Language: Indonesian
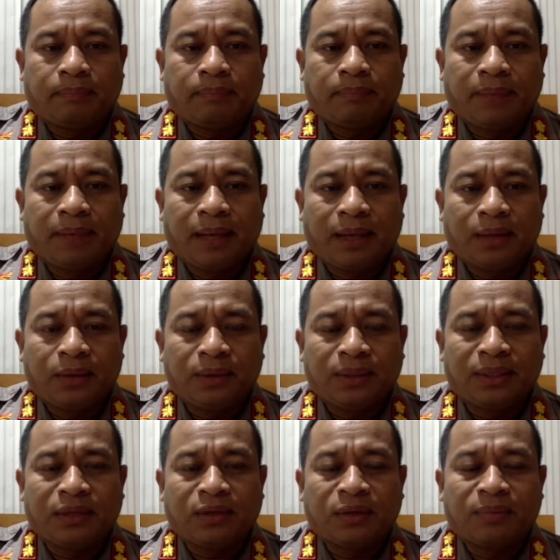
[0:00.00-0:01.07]
Pelaku
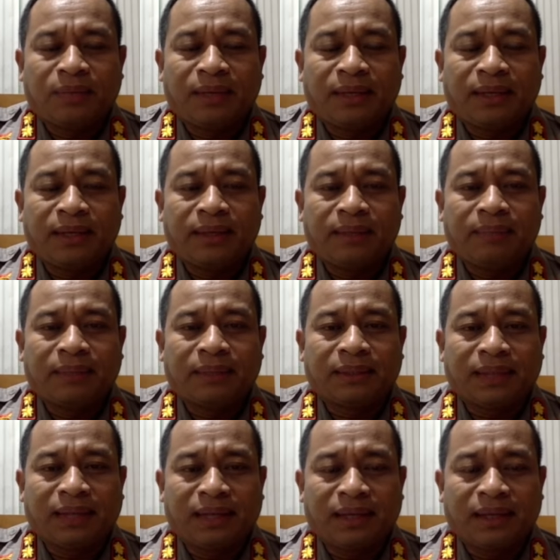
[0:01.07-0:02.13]
dan korban ini
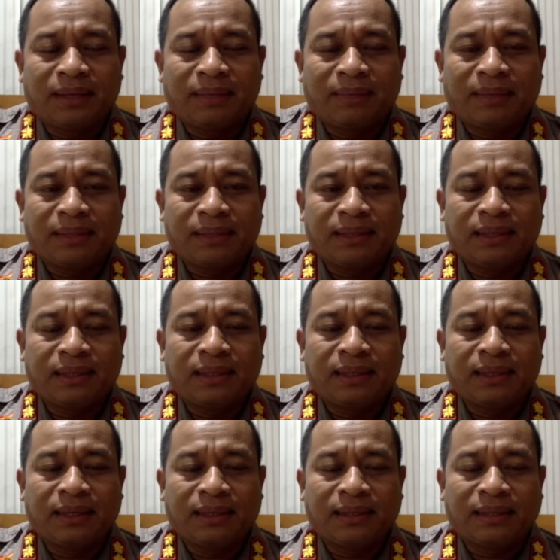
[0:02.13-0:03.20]
bertetangga ya pastinya
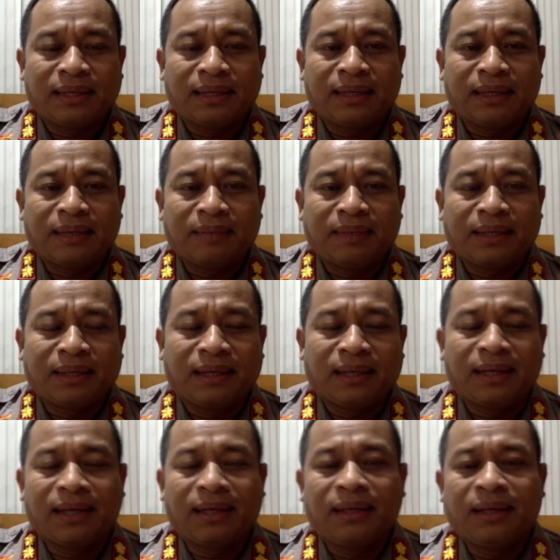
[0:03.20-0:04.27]
dia saling
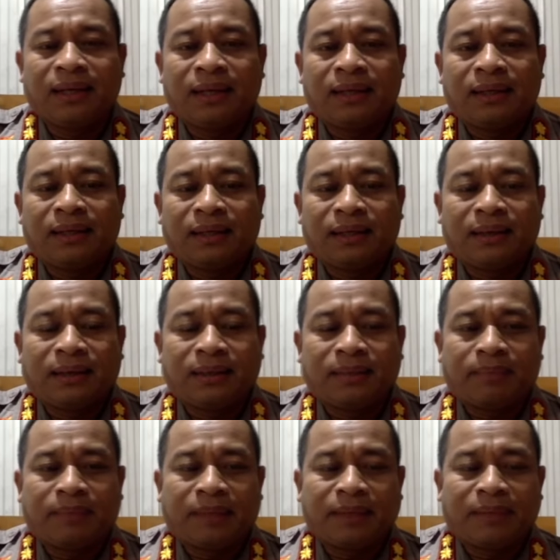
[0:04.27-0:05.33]
mengenal dan
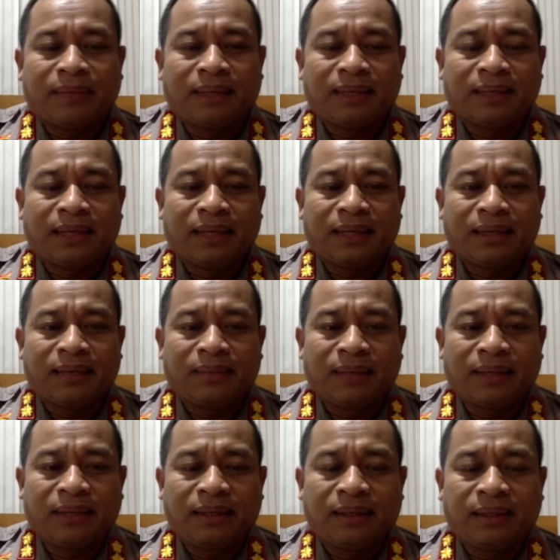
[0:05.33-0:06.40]
perkembangan terakhir
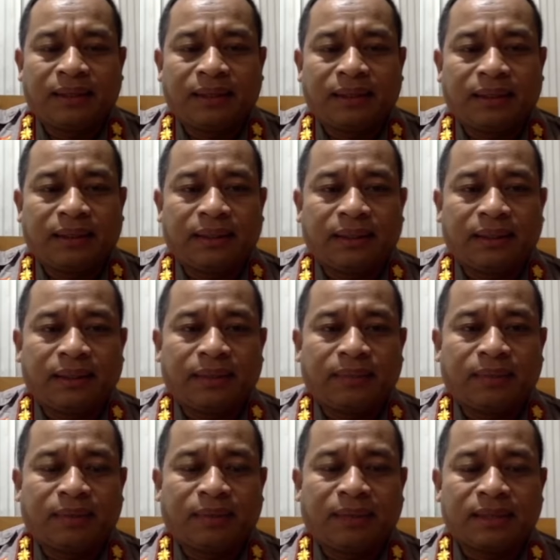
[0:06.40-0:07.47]
kemarin dari
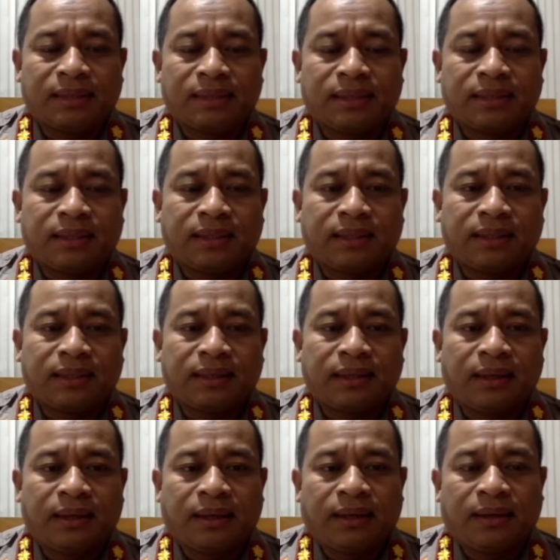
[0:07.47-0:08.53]
informasi
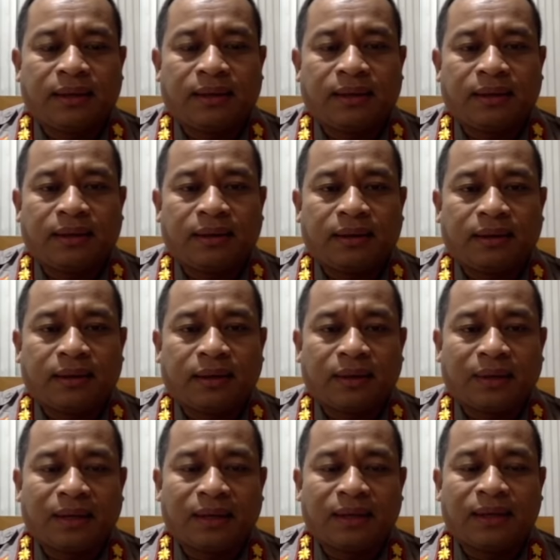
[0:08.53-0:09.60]
Eh,
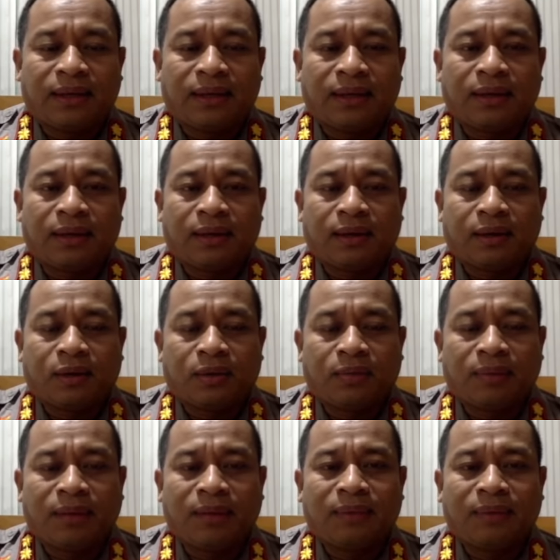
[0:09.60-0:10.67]
keluarga
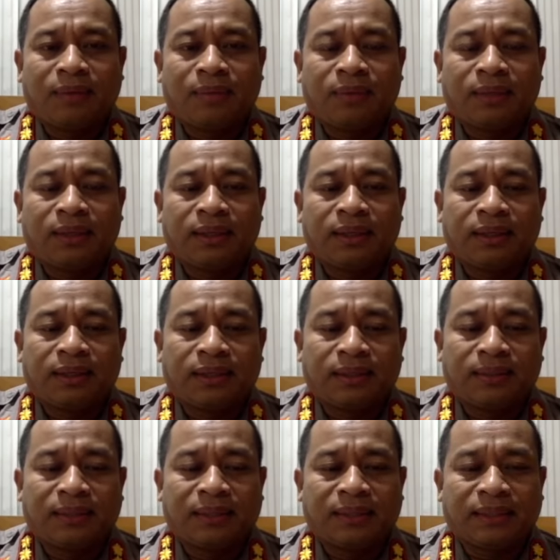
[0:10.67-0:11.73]
korban maupun dari
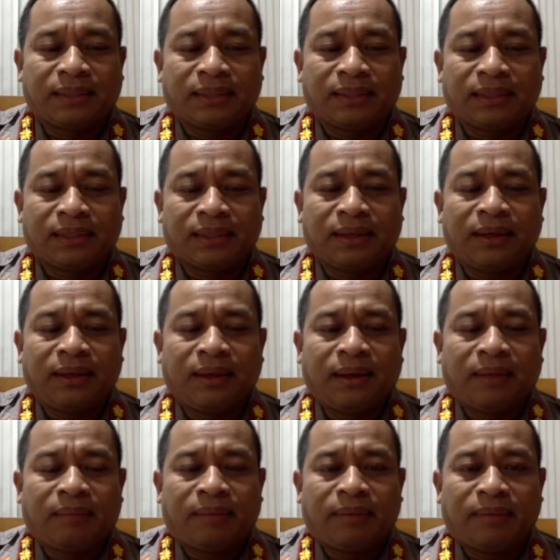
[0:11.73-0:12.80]
teman sekitarnya
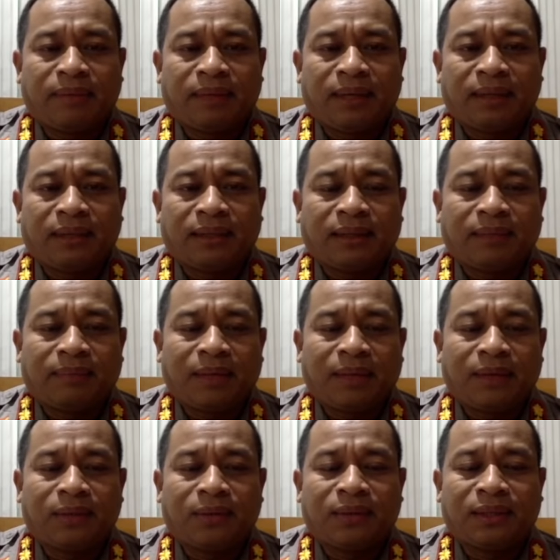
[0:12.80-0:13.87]
memang antara
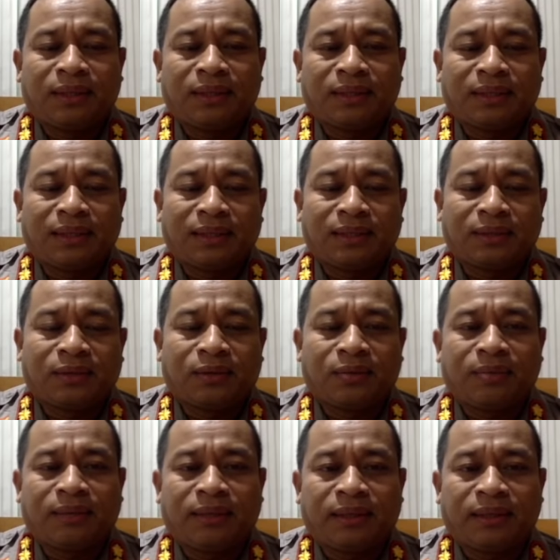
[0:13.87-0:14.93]
pelaku dan salah satu
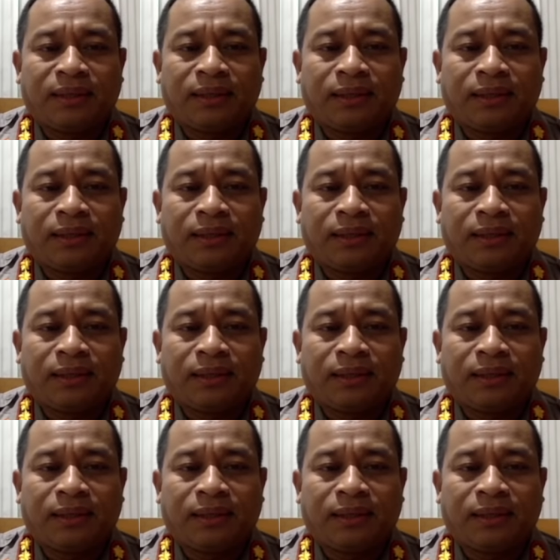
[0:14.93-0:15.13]
korban ini